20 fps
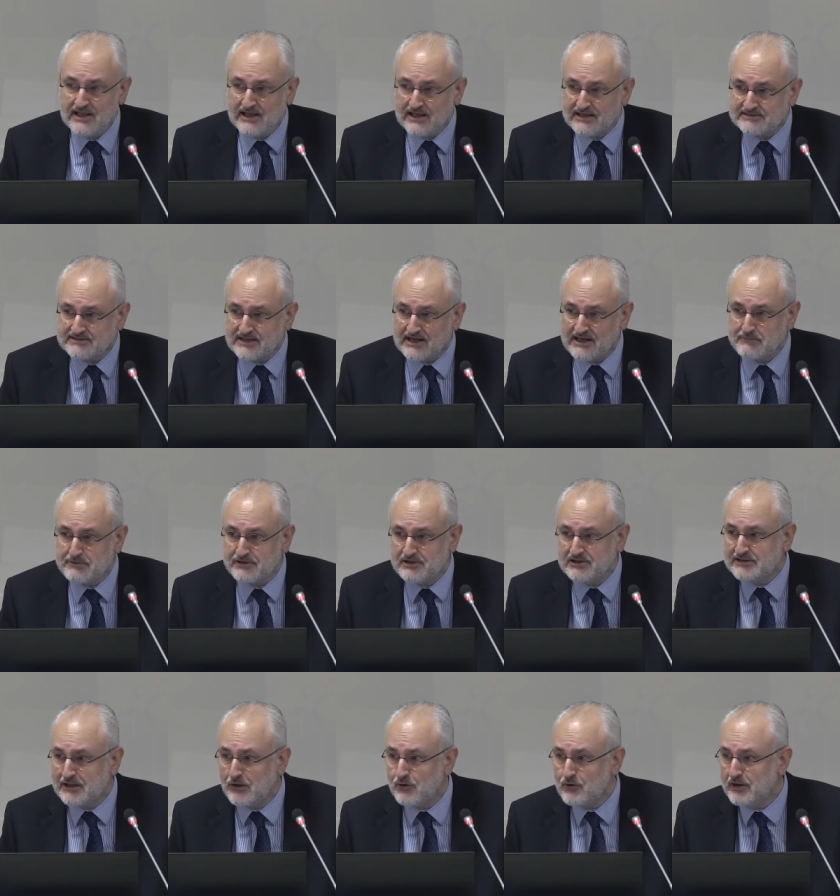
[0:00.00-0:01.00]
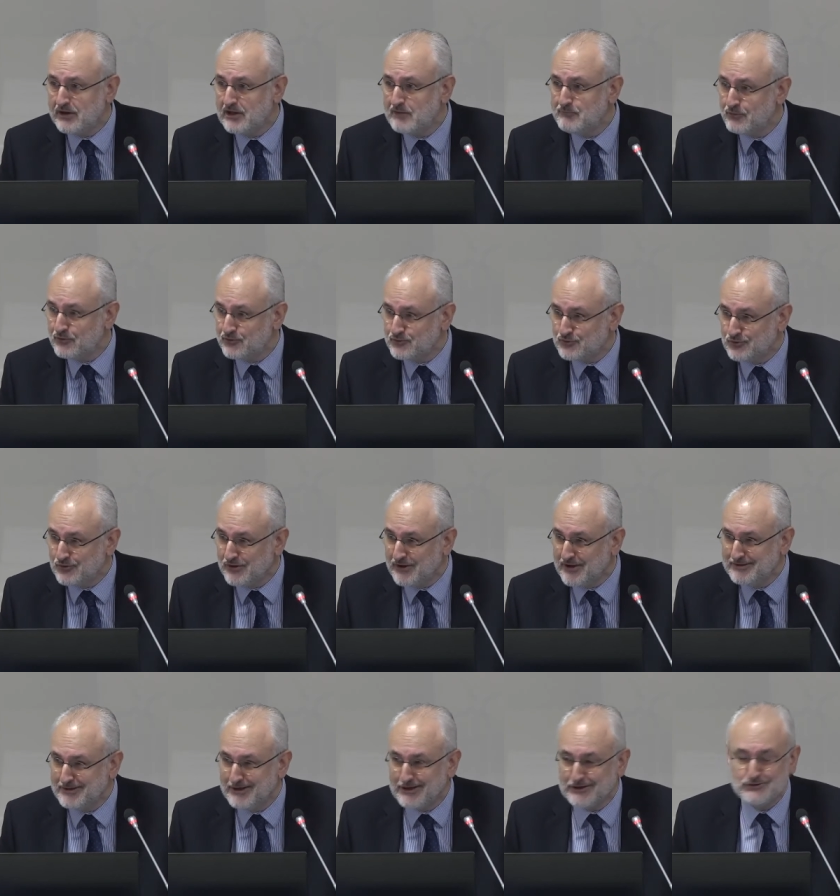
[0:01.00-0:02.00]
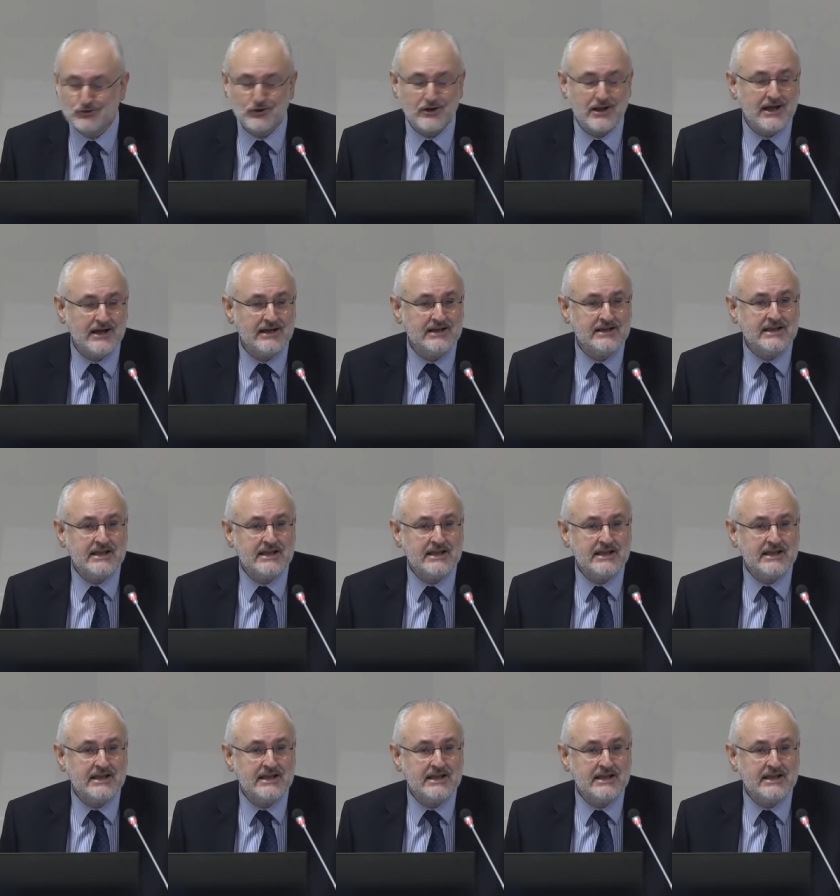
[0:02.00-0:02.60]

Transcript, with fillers: que está representado hoy aquí por su eh, directora,